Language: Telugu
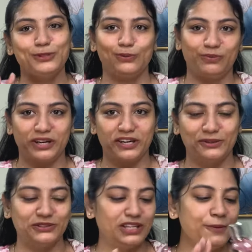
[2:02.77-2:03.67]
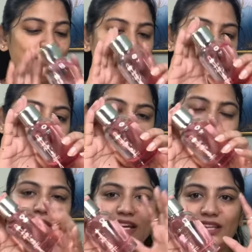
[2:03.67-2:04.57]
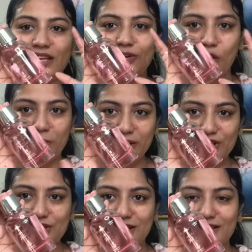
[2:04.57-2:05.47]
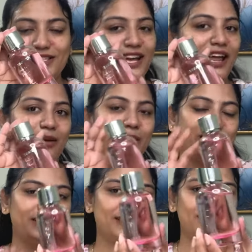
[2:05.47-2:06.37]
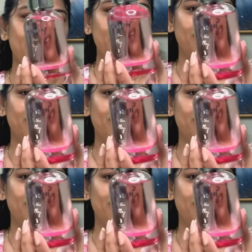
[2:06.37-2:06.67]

సూపర్గా ఉంది సో నాకు ఇది కాంబినేషన్ అయితే చాలా బాగా నచ్చింది